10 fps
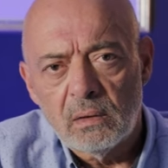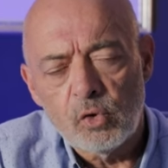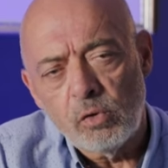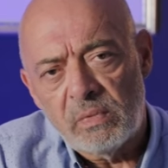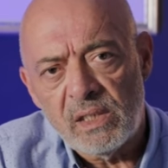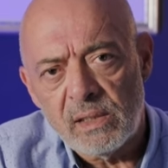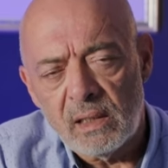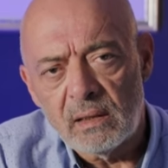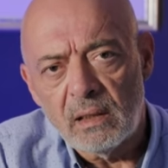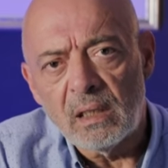zoom
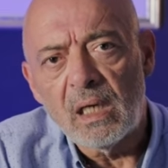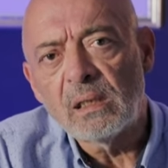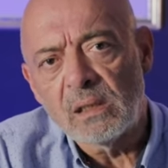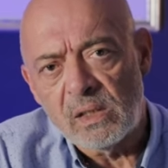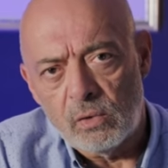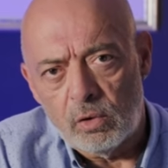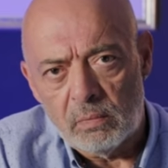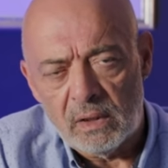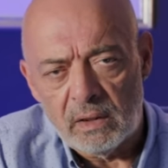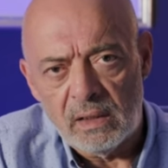lenslerden daha hızlı
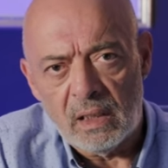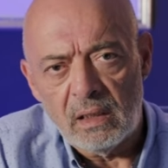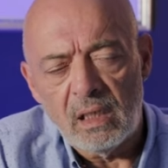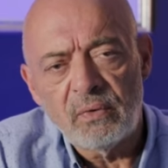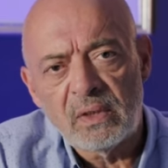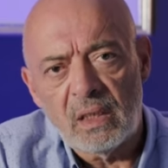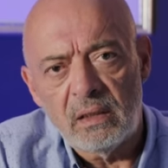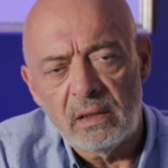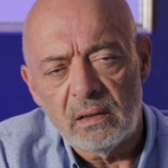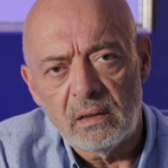olmaları. Yani f
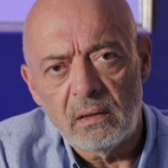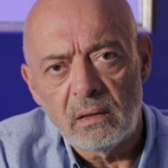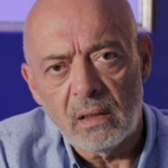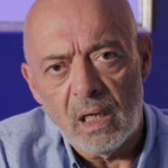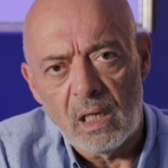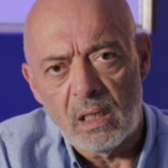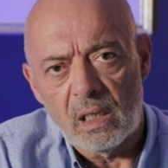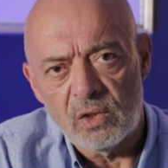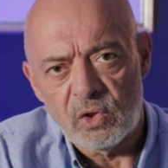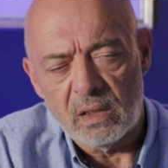değerlerinin daha
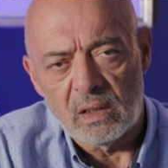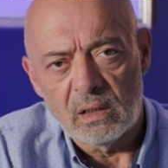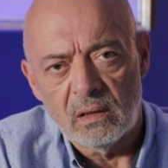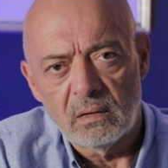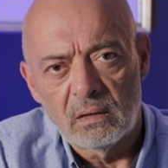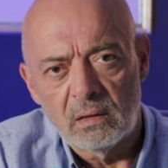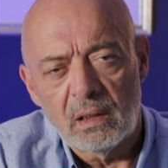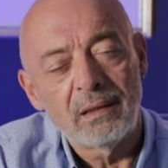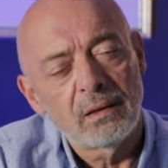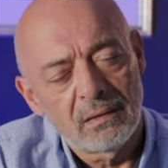açık,
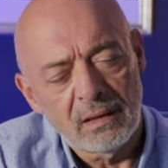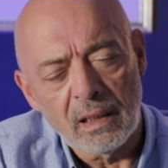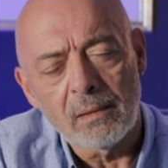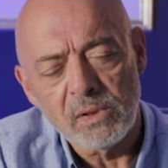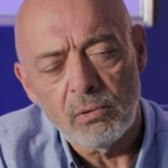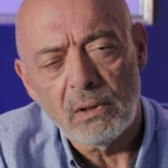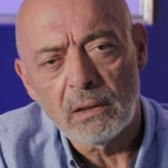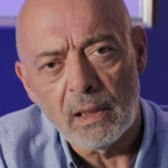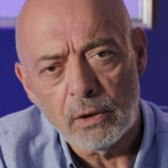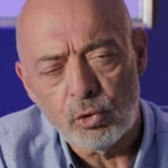yani rakamsal olarak
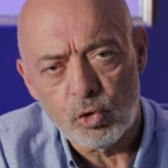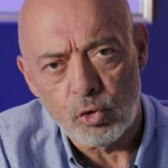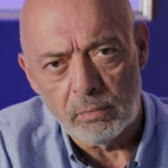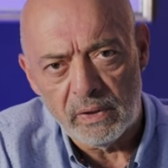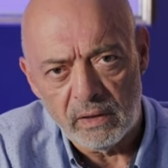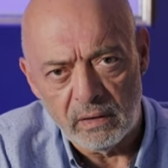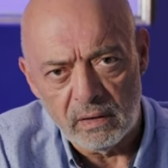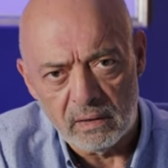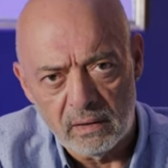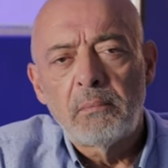daha küçük
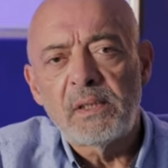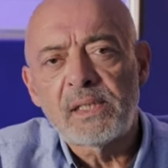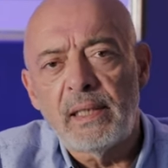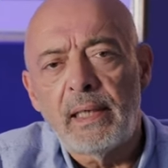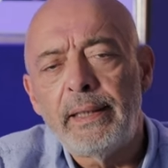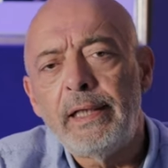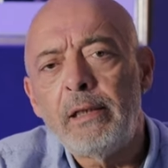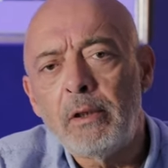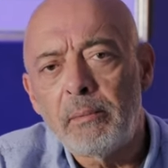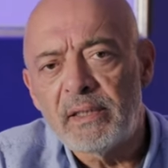olmalarıdır. Mesela 50
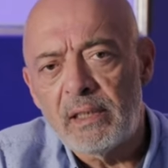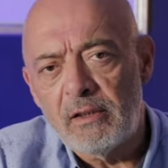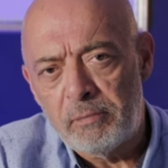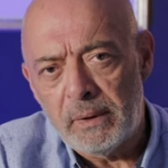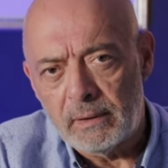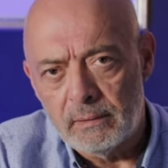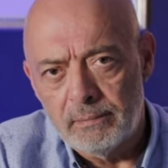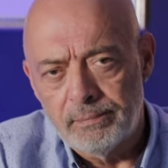mm f1,